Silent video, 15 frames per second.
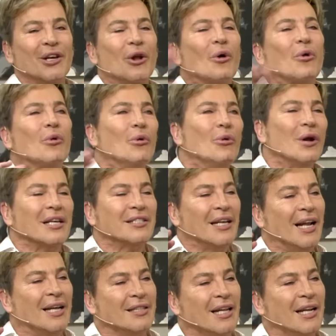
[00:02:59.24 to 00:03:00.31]
locuras en
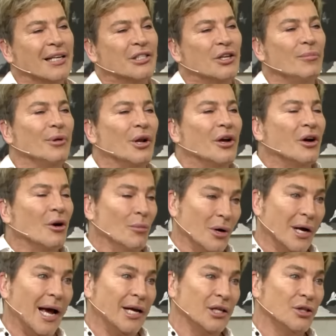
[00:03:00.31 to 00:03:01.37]
la tele, que yo, pero es como que hay